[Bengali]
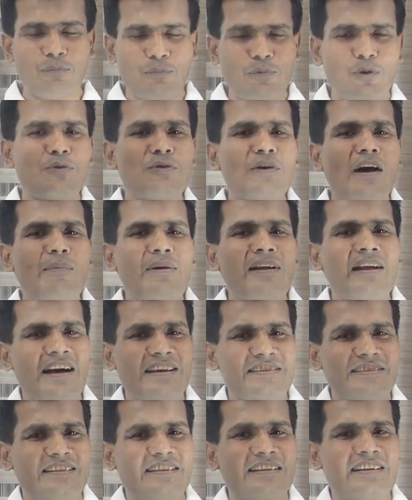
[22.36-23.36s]
মূলত আমার
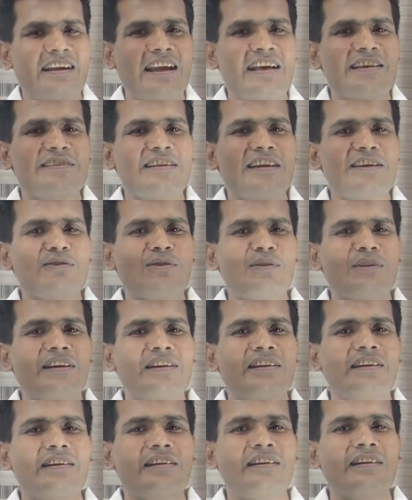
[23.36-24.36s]
আজকের ক্লাস
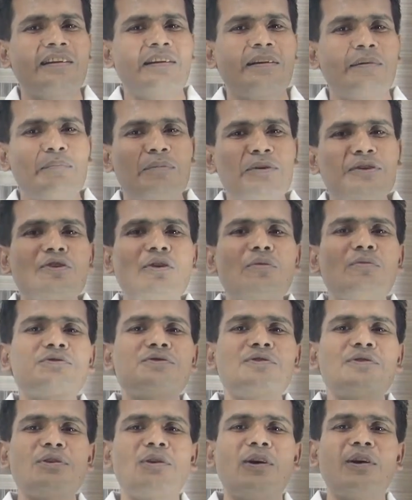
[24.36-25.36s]
সেশনের
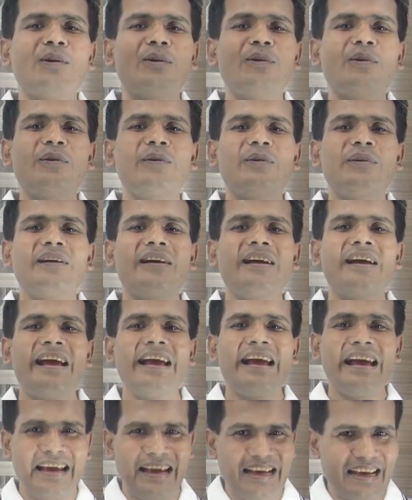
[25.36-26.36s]
বিষয়বস্তুটি হল
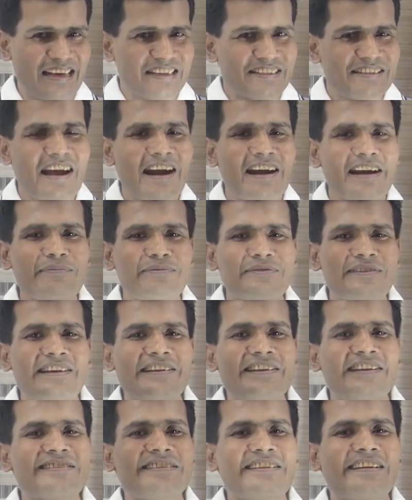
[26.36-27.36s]
এসআরডিভ
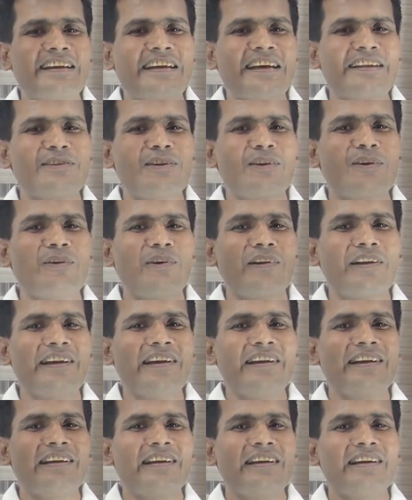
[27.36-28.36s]
সেন্টেন্সকে কেন্দ্র করে
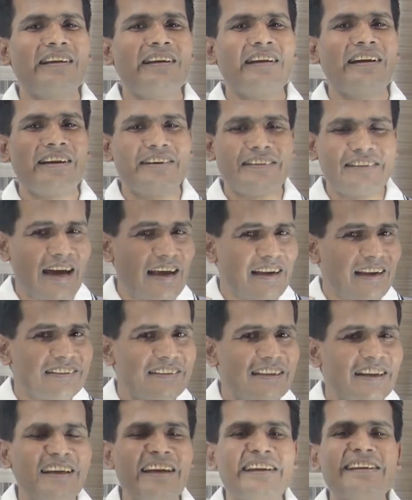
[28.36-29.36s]

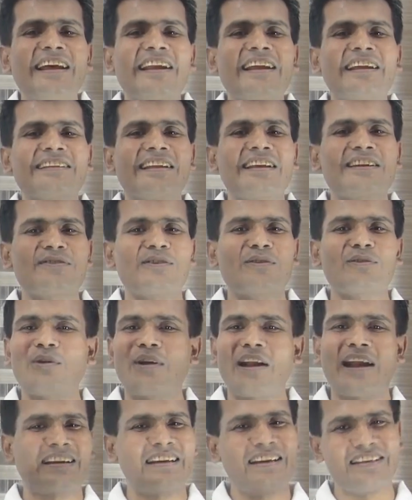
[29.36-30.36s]
ডাইরেক্ট থেকে ইনডাইরেক্ট নারেশন
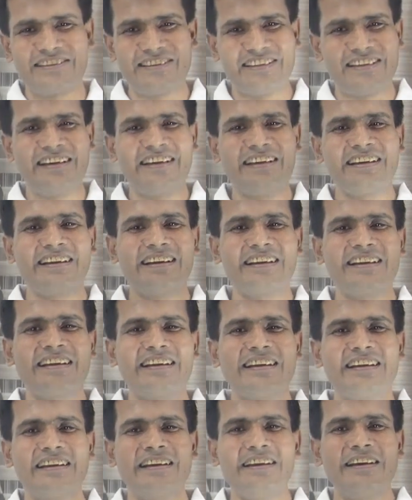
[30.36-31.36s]
করার ক্ষেত্রে
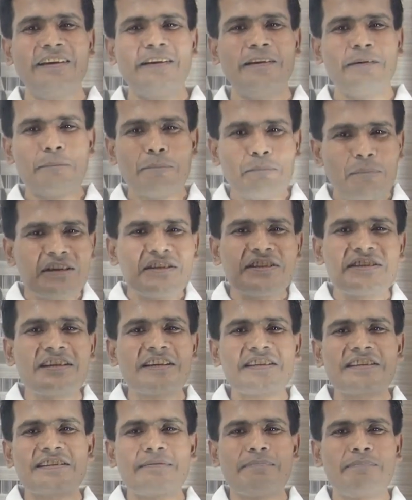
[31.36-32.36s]

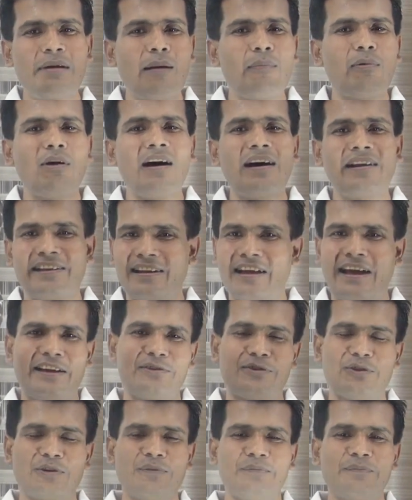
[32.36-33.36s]
বিশেষ ব্যবহারের
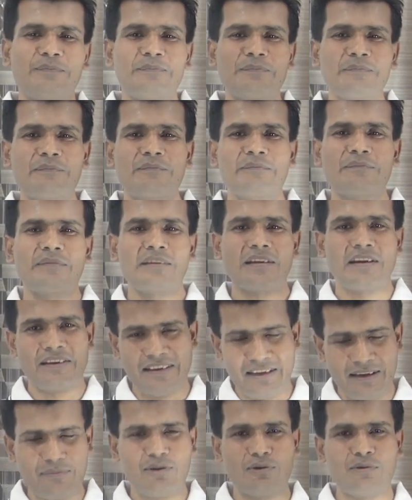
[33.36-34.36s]
আয়োজন
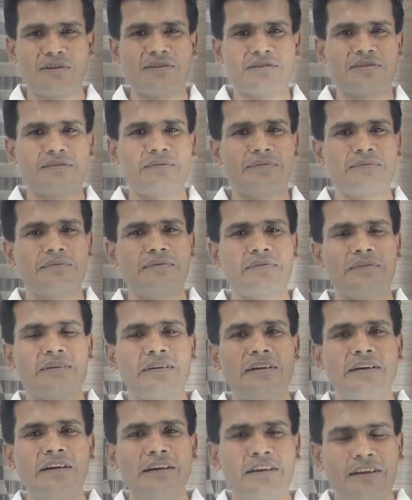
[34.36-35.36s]
ডিয়ার ভিউয়ার্স
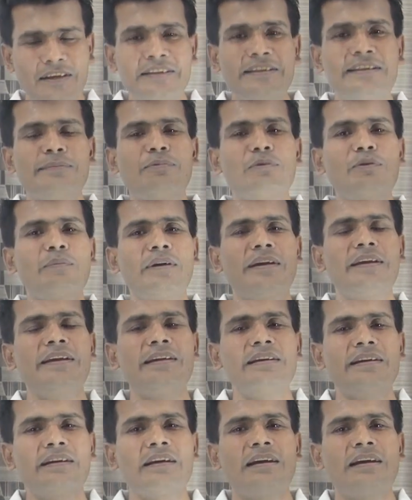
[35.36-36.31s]
ইতিপূর্বেই